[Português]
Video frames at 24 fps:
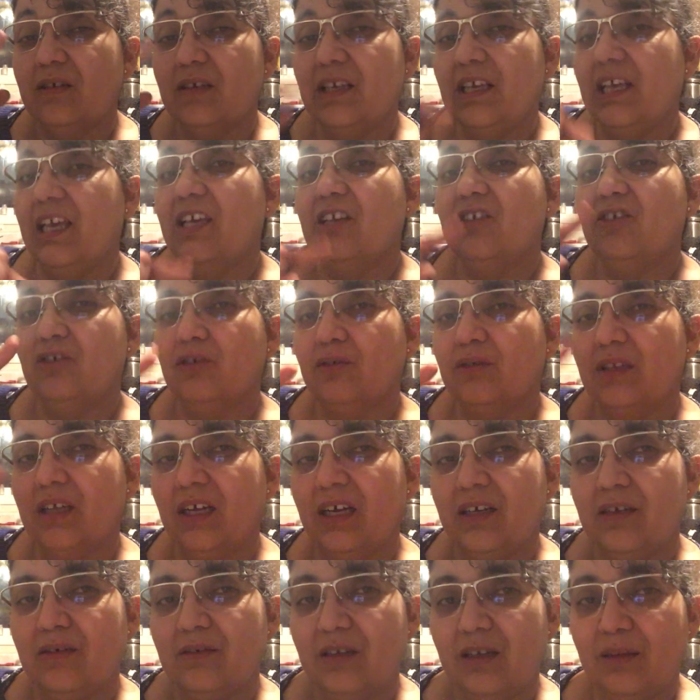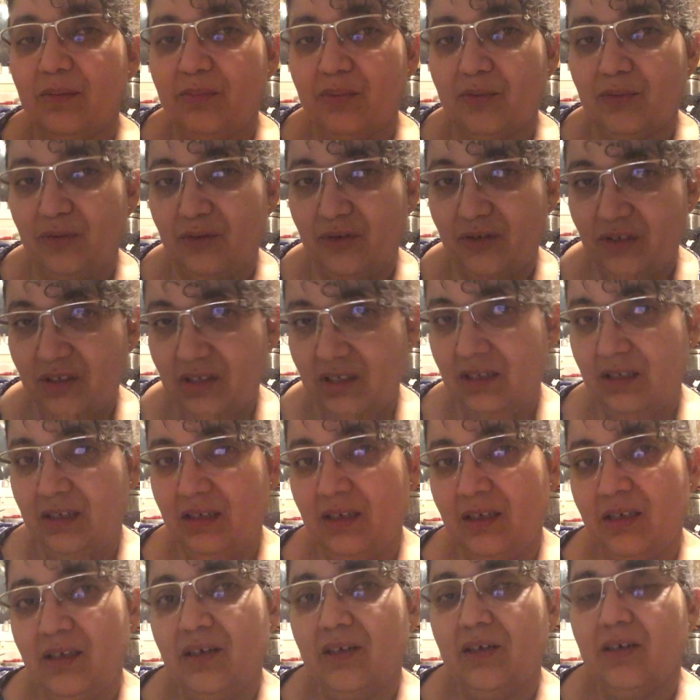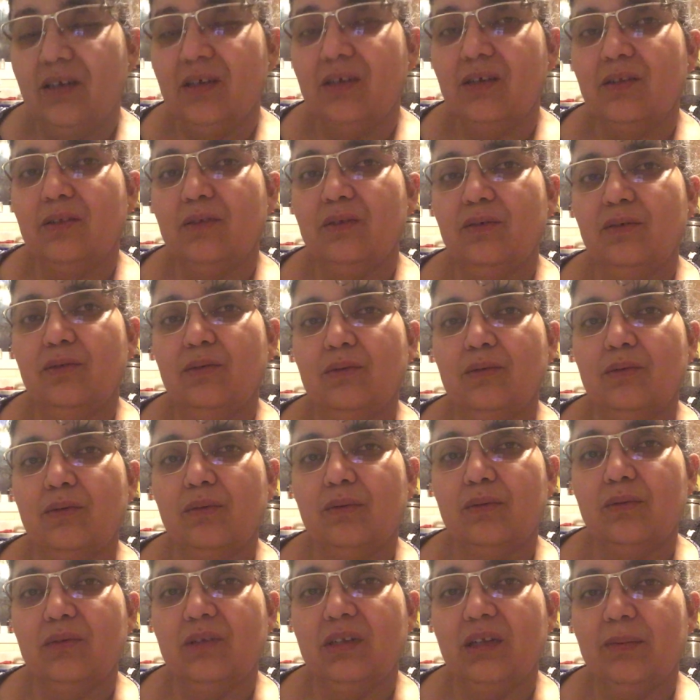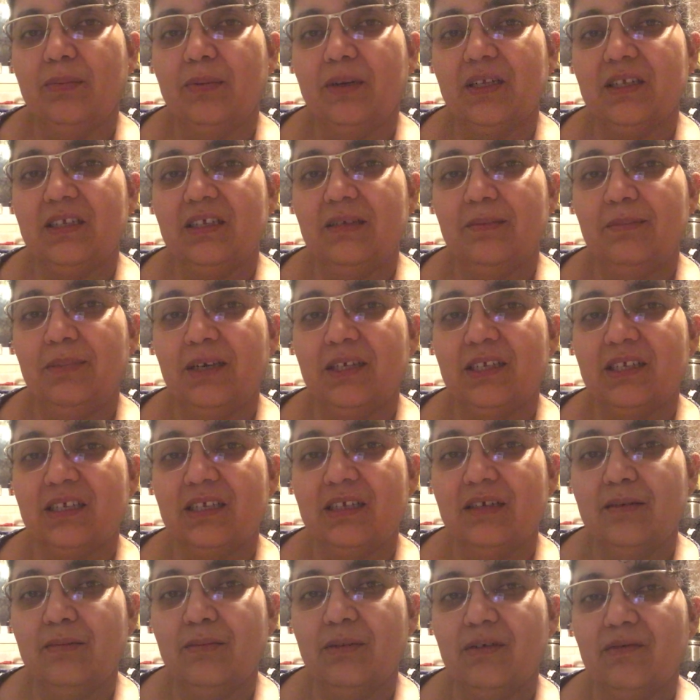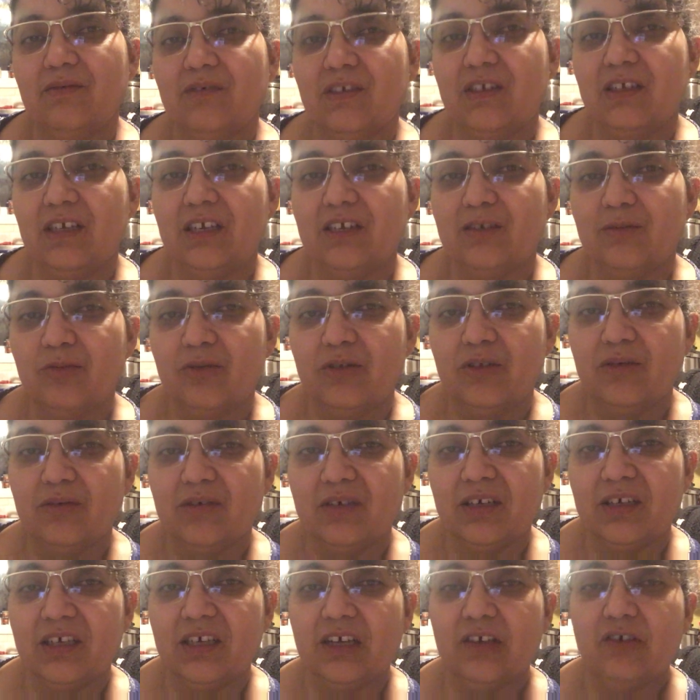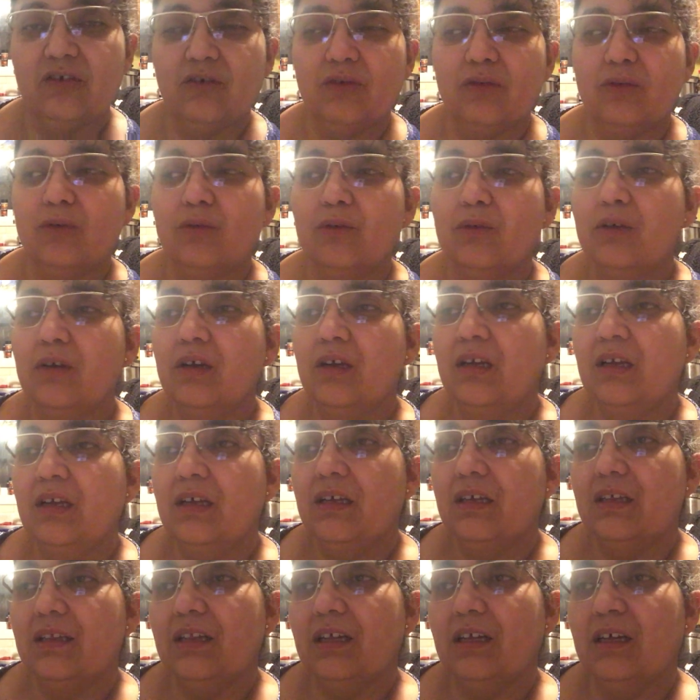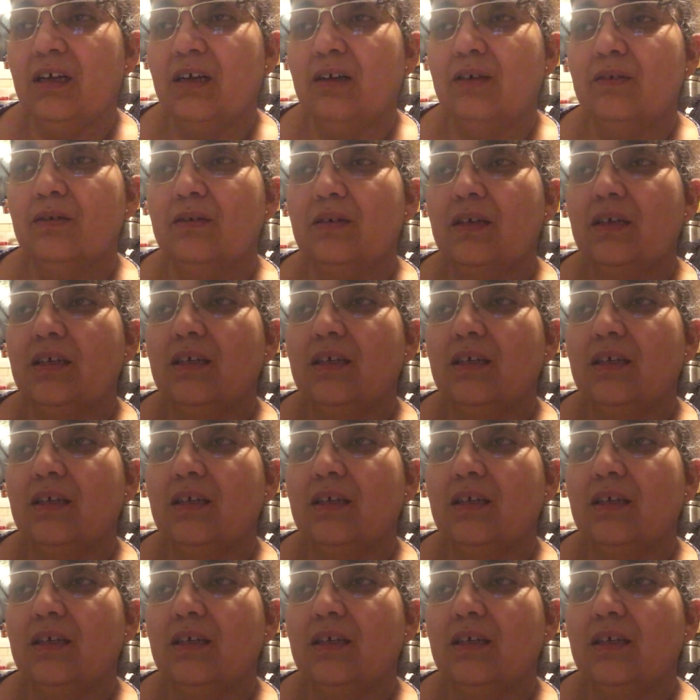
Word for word: questionário depois do, da participação para você responder o que, que achou e tal.